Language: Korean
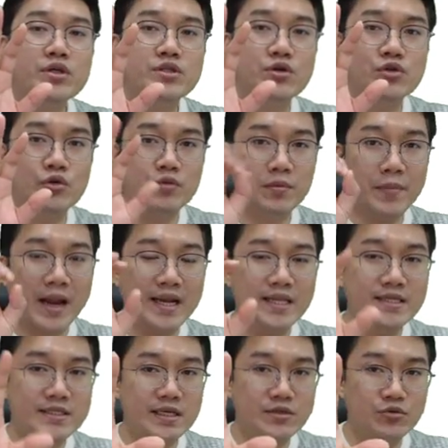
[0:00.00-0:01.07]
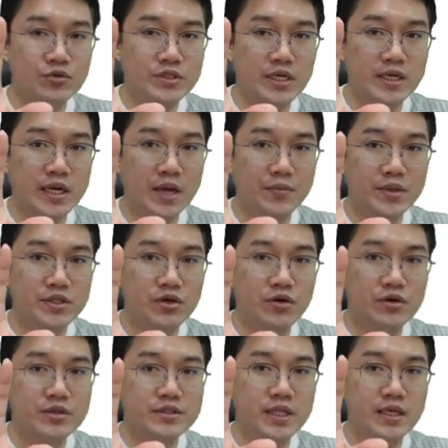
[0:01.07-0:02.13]
보이죠 너무 빨리 뒤에 동작을
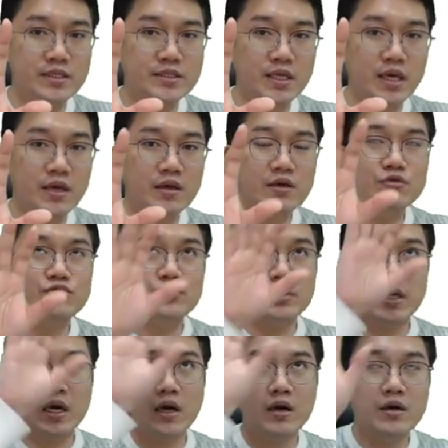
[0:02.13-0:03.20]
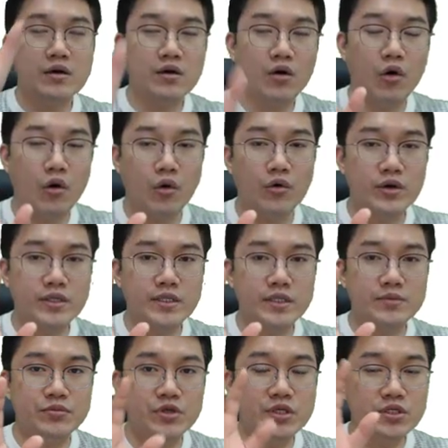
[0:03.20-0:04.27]
하면요 근데 이제 우리가 어,
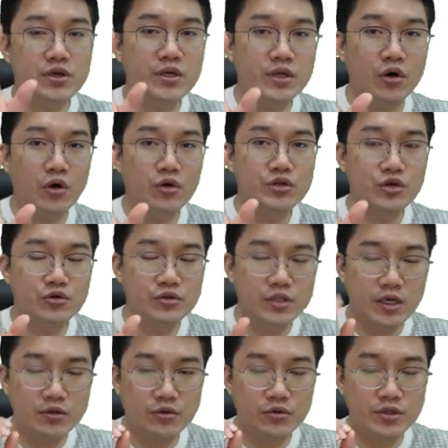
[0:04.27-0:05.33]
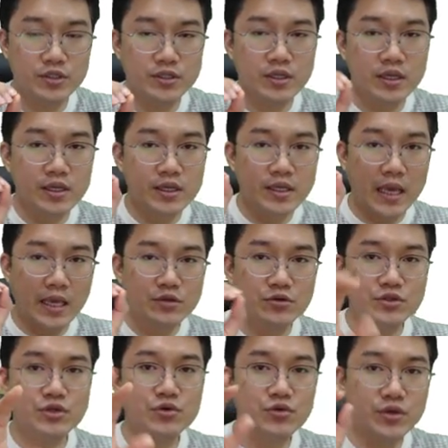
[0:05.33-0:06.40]
이 물리적인 거 전류상으로는
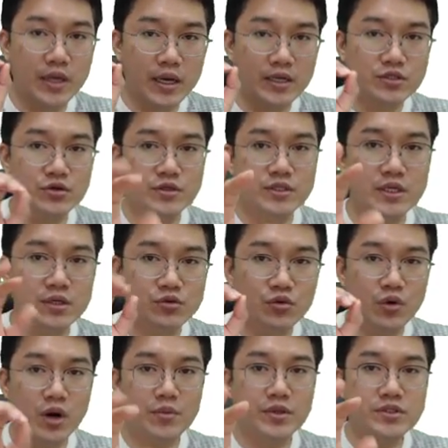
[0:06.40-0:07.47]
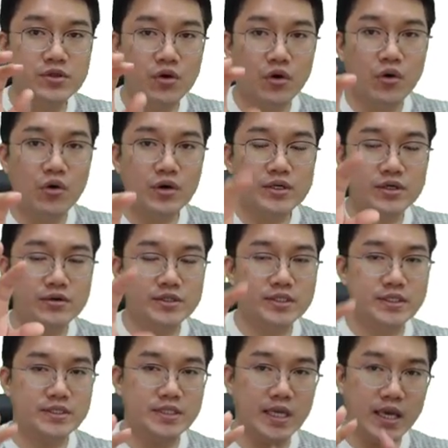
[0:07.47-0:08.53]
계속적으로 얘가 전기가 통하면서
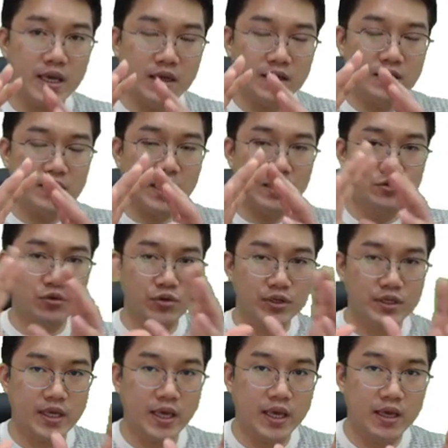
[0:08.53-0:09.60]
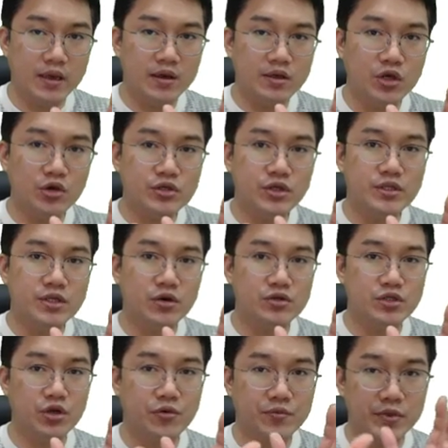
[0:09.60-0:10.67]
그것이 이제 계속 이렇게 켜져 있는
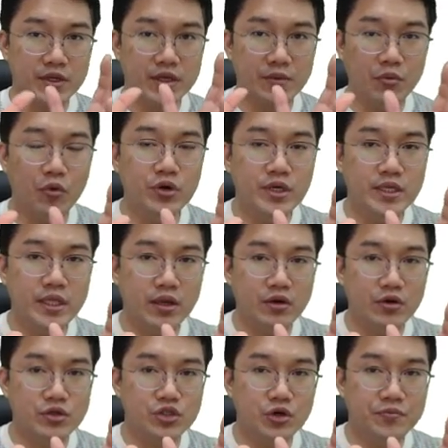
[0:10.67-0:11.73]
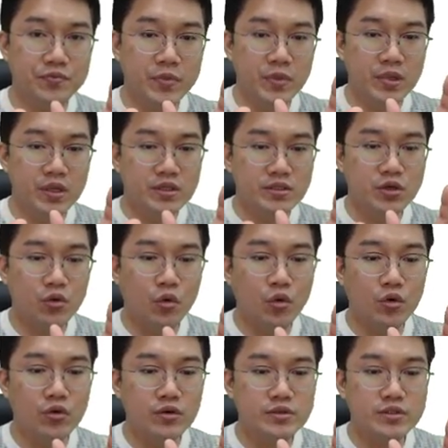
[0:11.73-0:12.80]
것처럼 이렇게 보이게 되는 거죠 그래서
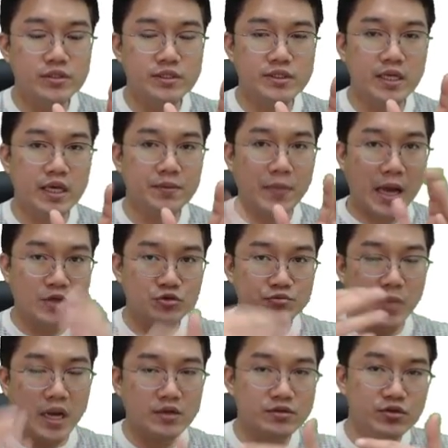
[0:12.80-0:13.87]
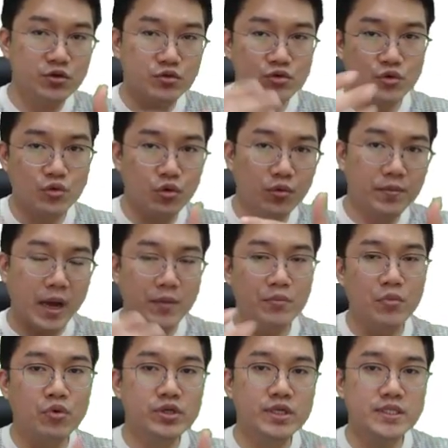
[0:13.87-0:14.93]
그런 것들을 이제 아주 빠른 속도로
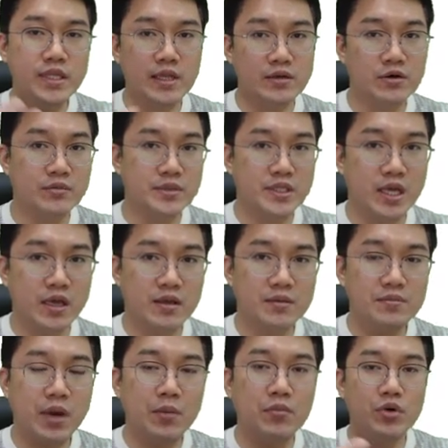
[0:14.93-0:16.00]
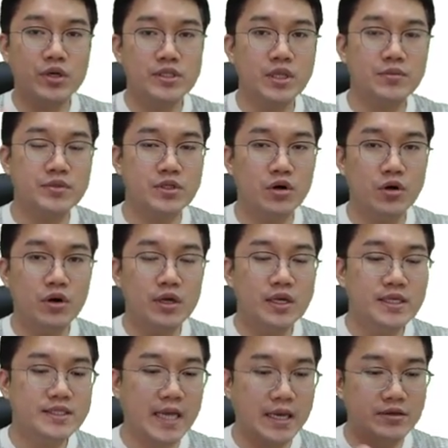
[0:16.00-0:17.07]
반복이 되는 겁니다 반복이 되면서
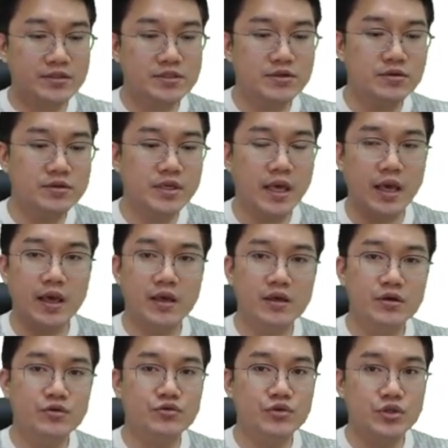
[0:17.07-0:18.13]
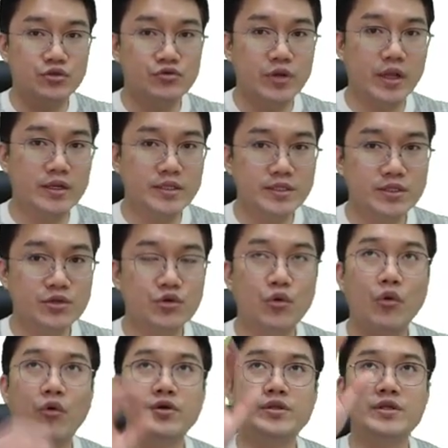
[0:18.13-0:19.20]
자연스럽게 우리 눈에는
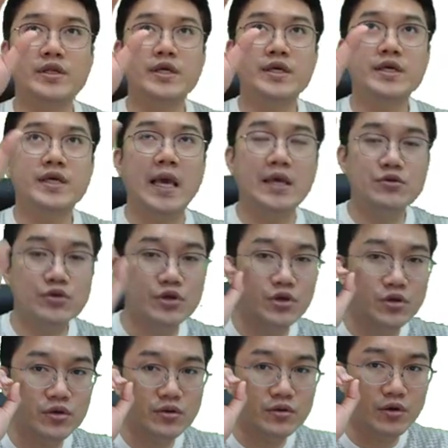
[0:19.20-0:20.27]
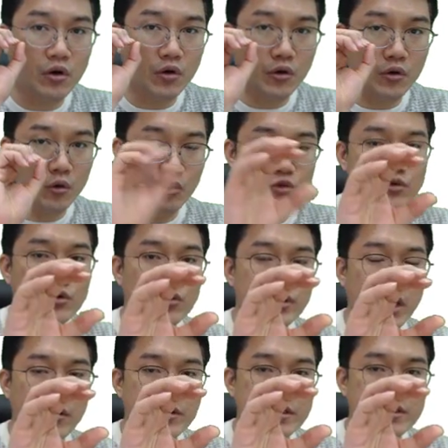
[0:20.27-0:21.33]
이런 것들이 계속 어, 온으로
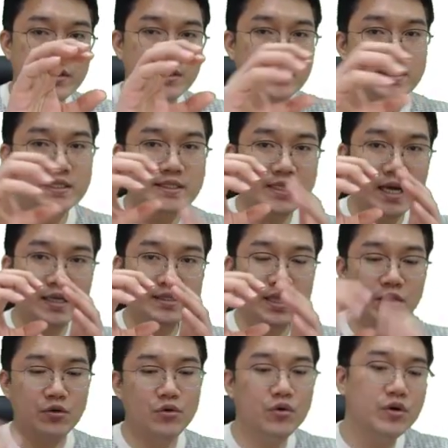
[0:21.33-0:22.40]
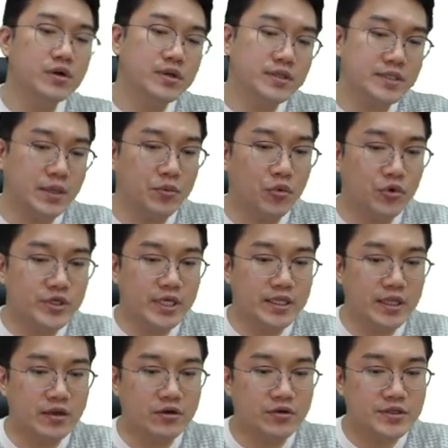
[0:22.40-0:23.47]
되어 있는 그 상태로 이제
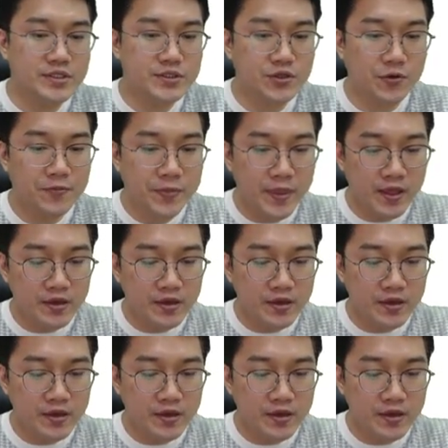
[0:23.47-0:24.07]
보이게 되는 것이죠